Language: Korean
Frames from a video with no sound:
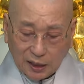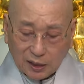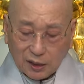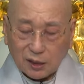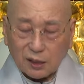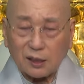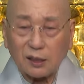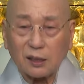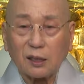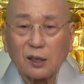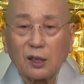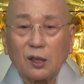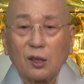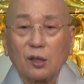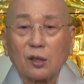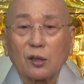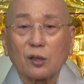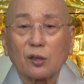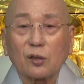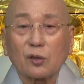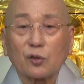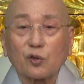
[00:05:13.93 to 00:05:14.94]
그거는
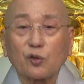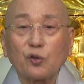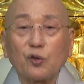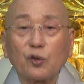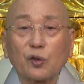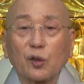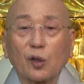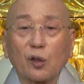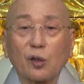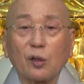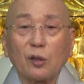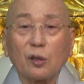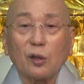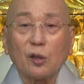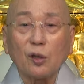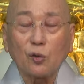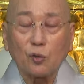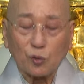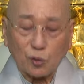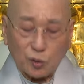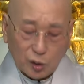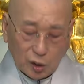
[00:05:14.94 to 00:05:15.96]
어, 순서는
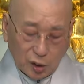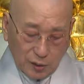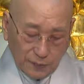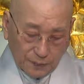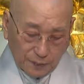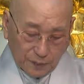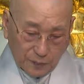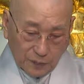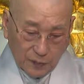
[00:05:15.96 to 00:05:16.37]
우선